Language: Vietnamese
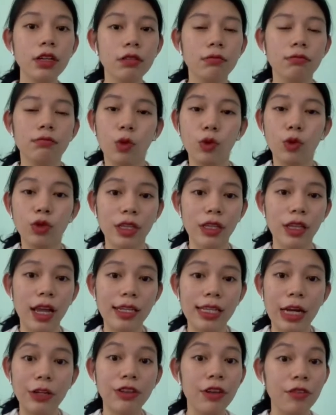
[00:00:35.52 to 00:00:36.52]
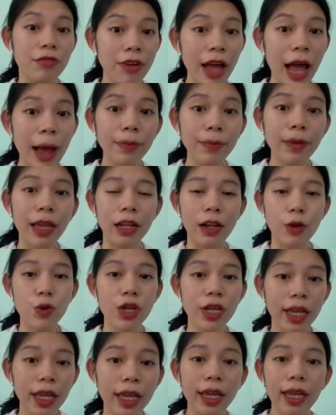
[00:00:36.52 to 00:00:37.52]
một thầy giáo tiếng Pháp, thầy
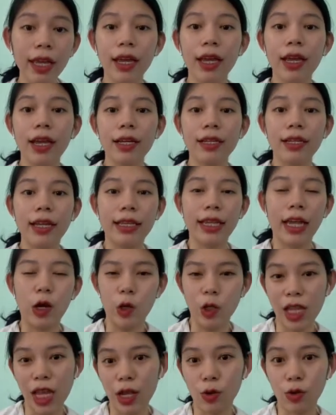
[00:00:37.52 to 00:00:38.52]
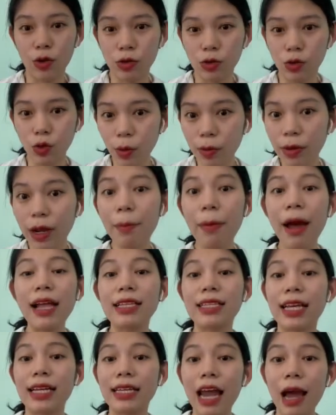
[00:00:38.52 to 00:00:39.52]
Luqei, để thầy có thể giúp các bạn
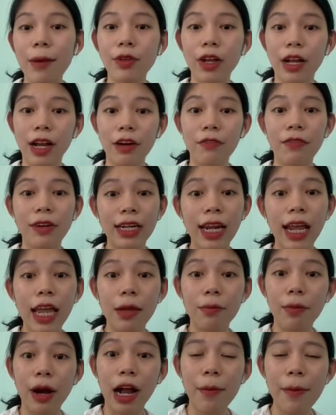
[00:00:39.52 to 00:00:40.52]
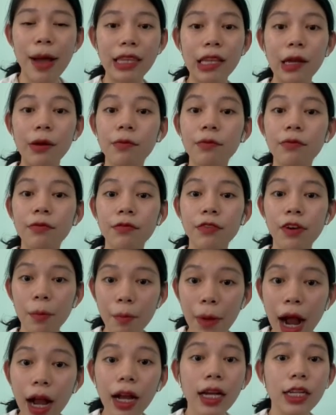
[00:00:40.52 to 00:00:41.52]
giải đáp được các vấn đề mà các bạn đang vướng
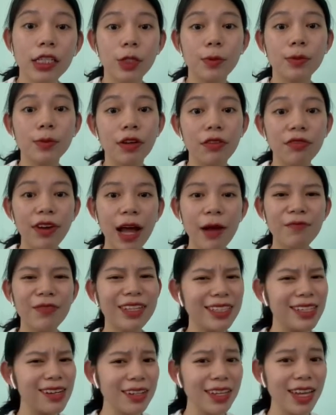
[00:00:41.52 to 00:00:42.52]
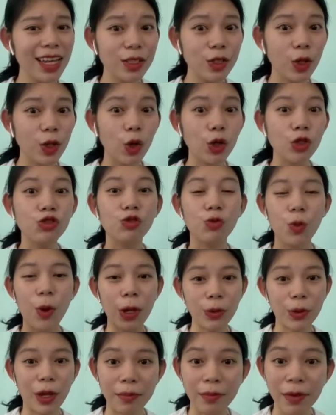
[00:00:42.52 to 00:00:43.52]
mắc trong tiếng Pháp, và đương nhiên rồi, chúng hoàn
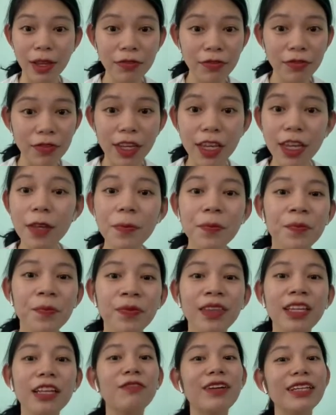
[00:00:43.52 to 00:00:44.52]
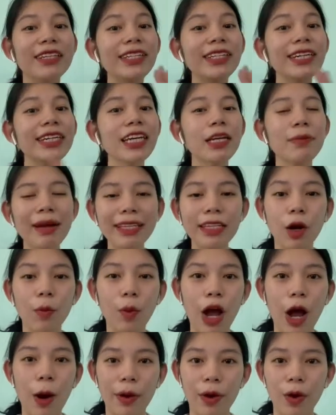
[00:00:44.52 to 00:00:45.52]
toàn miễn phí. Và trước khi bắt đầu buổi
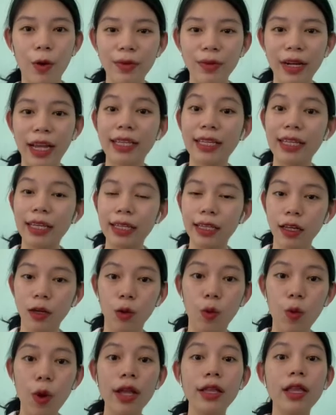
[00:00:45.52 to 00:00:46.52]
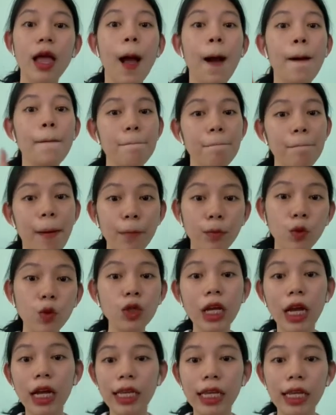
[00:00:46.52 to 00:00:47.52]
học ngày hôm nay thì đừng quên bấm nút
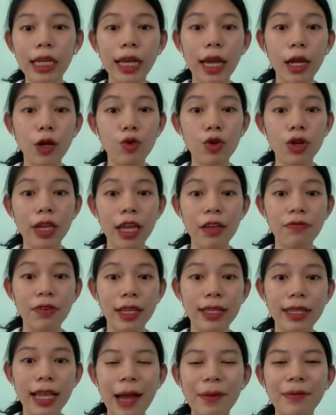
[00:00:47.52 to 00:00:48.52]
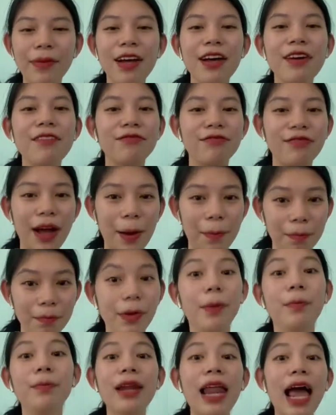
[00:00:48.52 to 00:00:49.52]
đăng ký kênh Luqei Việt Nam và
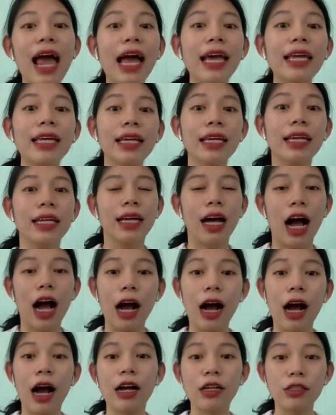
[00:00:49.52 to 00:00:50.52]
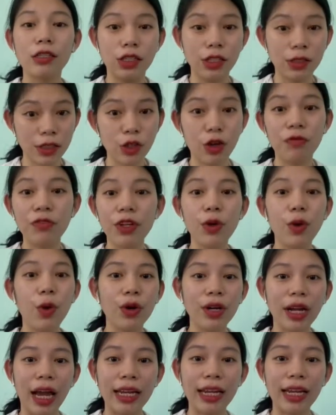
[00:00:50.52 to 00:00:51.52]
bấm like à, cho video
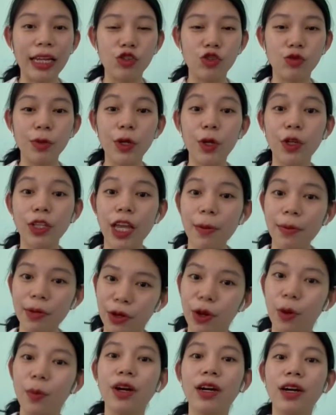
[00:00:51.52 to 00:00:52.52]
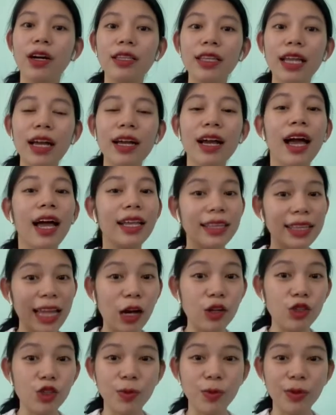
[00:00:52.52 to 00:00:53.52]
này để chúng mình có thêm nhiều động lực hơn nhé. Nào,
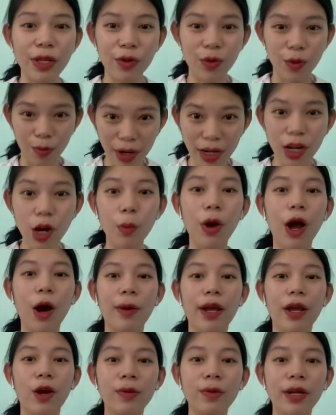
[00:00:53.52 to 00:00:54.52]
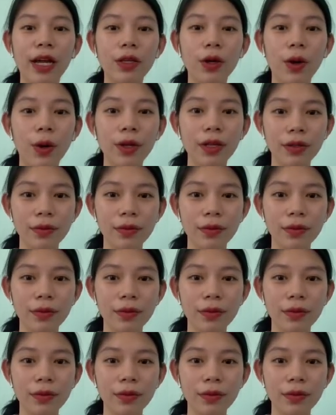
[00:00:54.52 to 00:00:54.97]
chúng ta cùng bắt đầu buổi học ngày hôm nay thôi.